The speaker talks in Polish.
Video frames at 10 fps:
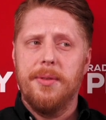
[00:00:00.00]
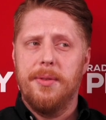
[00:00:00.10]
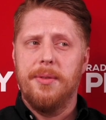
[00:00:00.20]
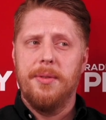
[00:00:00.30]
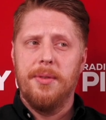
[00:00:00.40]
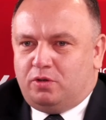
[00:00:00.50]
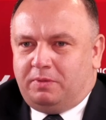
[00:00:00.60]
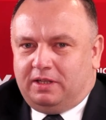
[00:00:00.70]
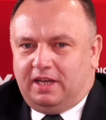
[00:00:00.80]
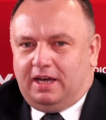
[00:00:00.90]
ja je
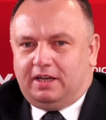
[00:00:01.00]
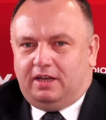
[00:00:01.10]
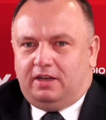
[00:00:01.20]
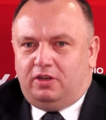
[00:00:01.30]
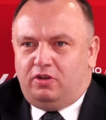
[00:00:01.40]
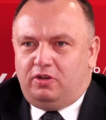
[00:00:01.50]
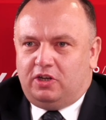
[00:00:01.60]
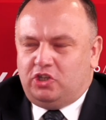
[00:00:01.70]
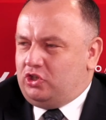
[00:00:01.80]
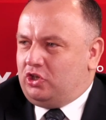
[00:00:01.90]
rozumiem, tak. I
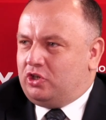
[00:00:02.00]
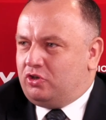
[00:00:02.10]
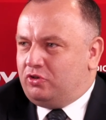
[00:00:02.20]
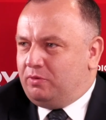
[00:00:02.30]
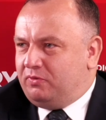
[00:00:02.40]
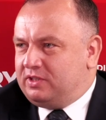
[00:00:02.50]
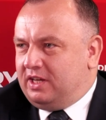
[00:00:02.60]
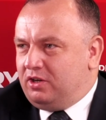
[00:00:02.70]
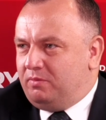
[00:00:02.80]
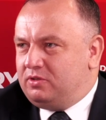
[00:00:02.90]
ja się cieszę, że one
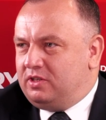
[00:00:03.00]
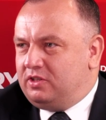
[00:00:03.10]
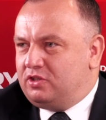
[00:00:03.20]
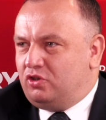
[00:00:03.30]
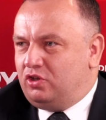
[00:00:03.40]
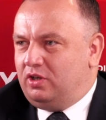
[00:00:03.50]
powstają z jednej strony. Cieszy